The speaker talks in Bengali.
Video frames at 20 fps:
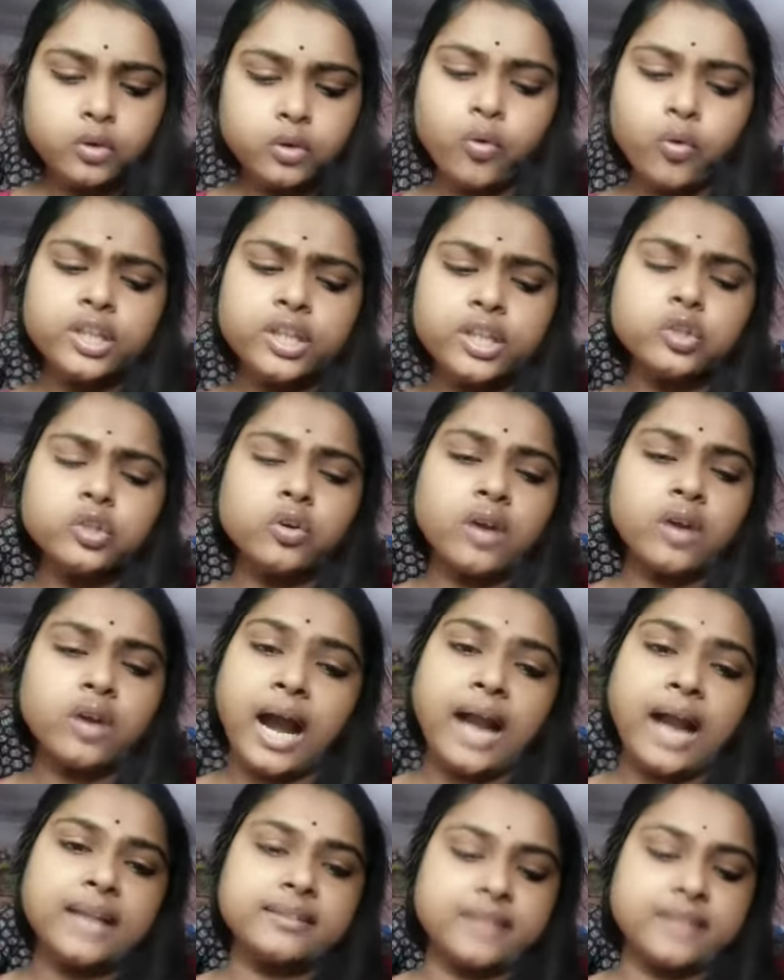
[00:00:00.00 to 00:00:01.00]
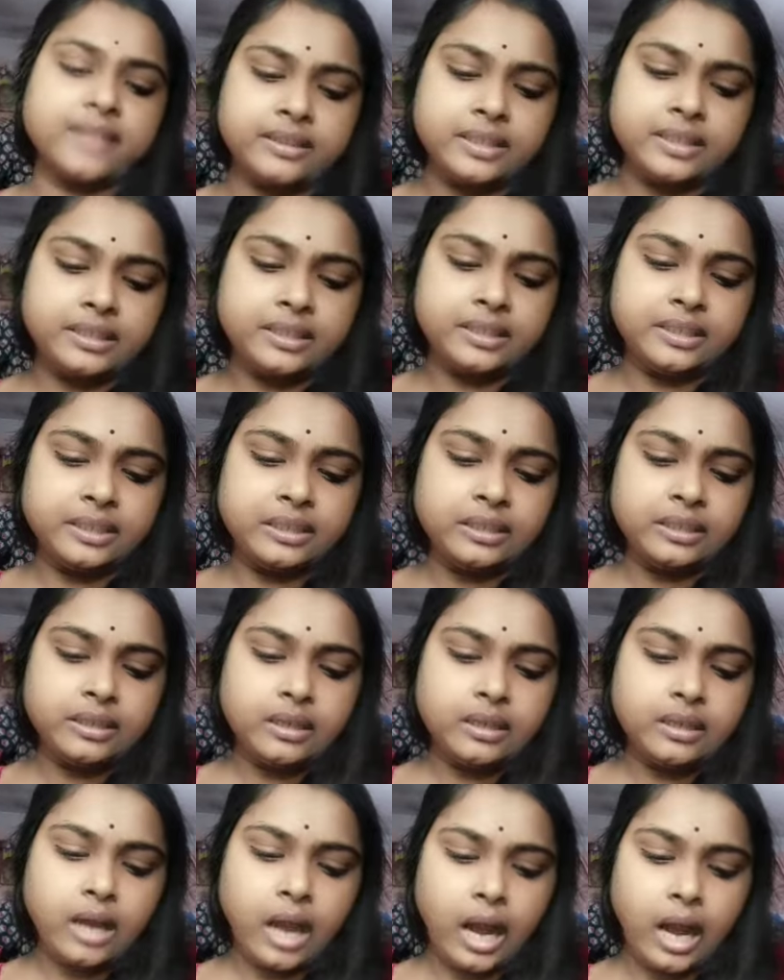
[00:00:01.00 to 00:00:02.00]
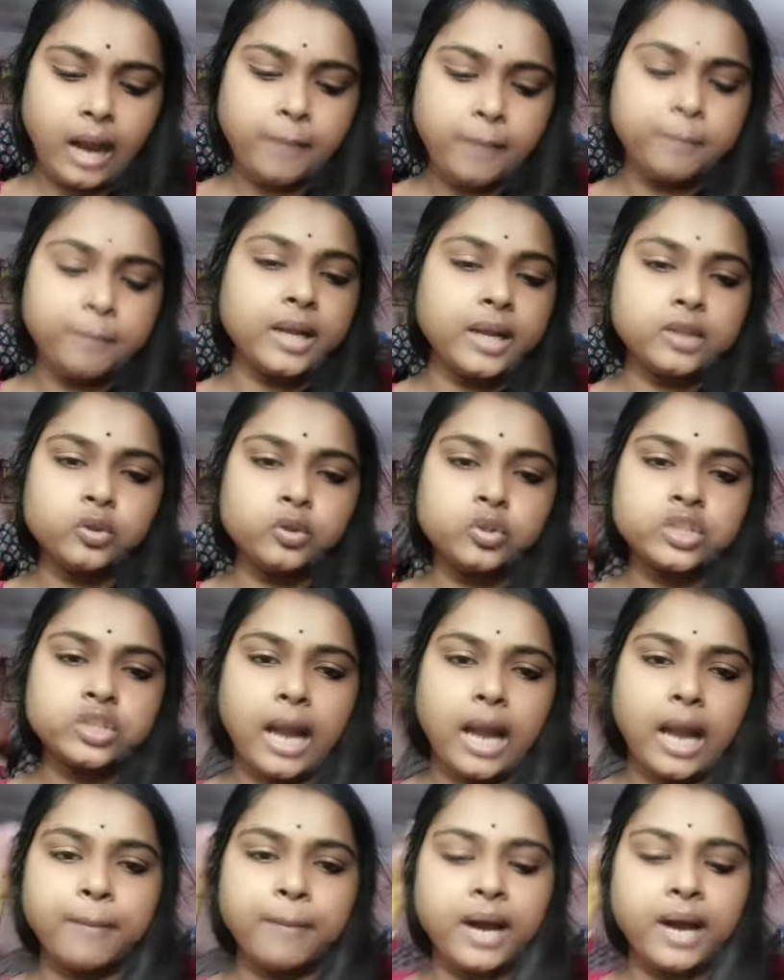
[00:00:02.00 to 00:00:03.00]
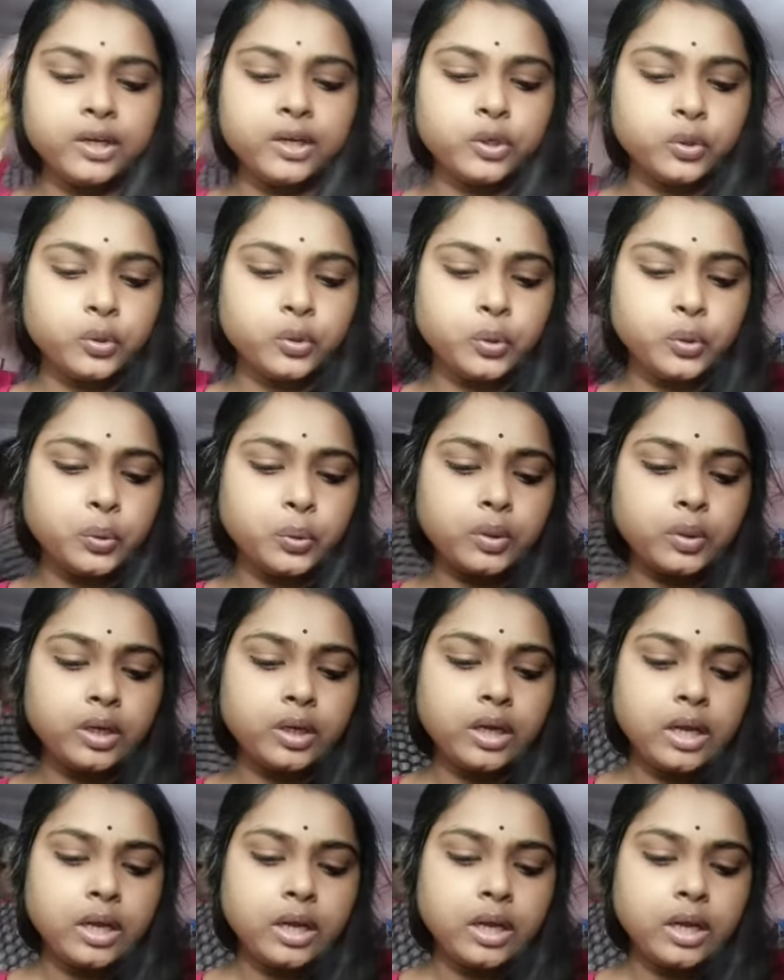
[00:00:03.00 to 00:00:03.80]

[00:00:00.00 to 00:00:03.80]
করি তো কার তাতে কি আমরা তো সামান্য লোক